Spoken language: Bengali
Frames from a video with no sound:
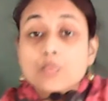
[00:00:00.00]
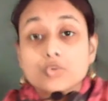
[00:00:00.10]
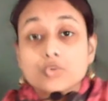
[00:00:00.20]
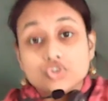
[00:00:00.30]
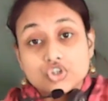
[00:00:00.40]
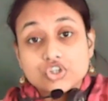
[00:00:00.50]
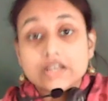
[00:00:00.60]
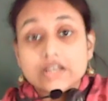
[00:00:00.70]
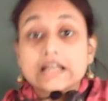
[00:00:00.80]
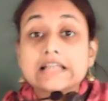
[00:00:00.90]
মধ্যন
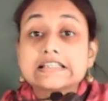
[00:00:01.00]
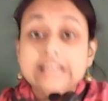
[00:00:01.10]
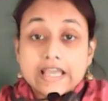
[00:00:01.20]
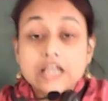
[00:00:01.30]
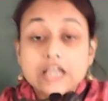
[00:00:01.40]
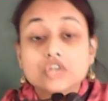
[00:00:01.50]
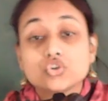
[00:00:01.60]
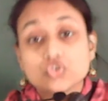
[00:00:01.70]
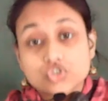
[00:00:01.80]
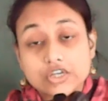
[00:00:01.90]
সেকার সে
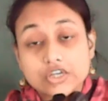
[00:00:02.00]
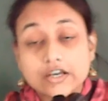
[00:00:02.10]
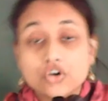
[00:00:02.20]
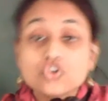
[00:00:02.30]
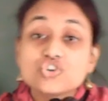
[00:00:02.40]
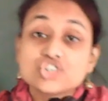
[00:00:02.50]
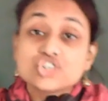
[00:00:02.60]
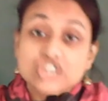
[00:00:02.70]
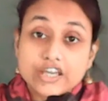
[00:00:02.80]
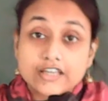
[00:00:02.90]
তন্ত সেকারও সে